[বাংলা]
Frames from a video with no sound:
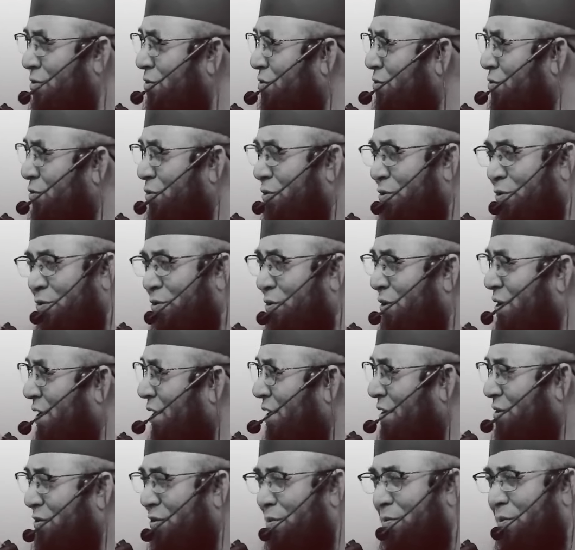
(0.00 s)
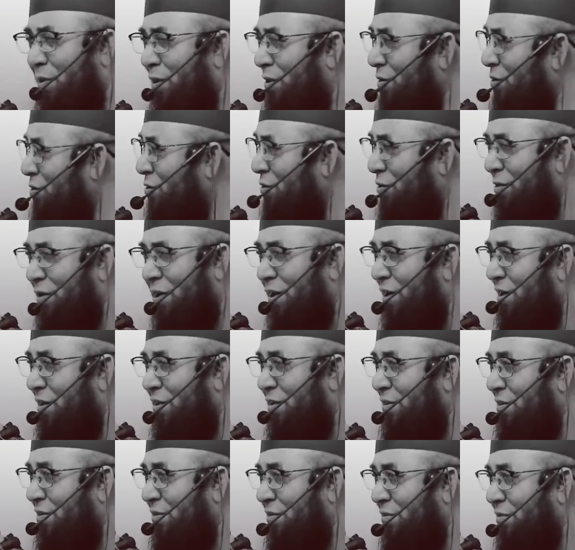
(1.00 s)
কোনো ছোটখাটো বংশ না
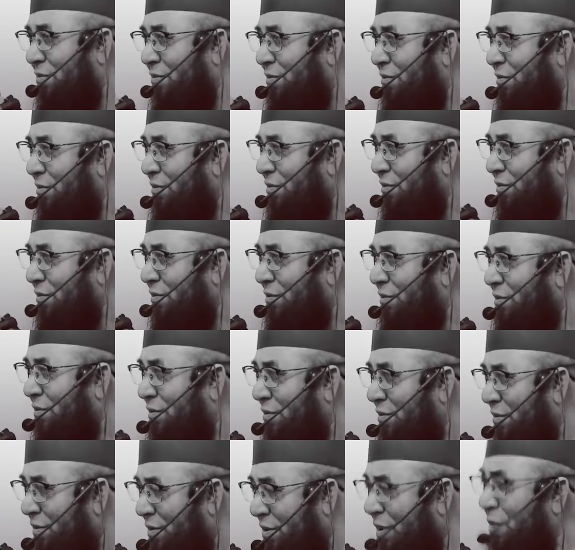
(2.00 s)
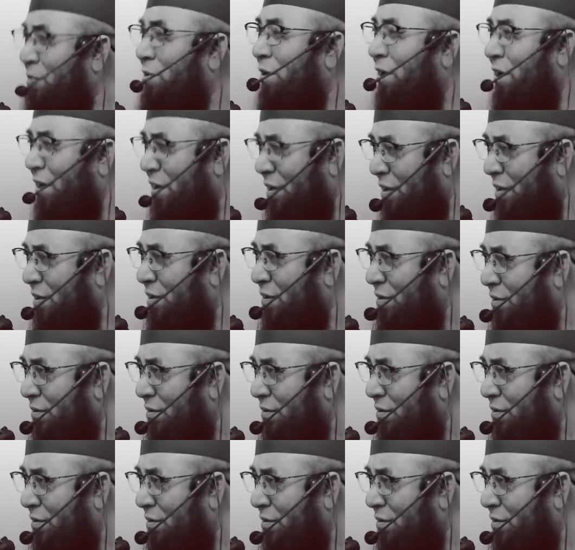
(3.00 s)
কি বলেন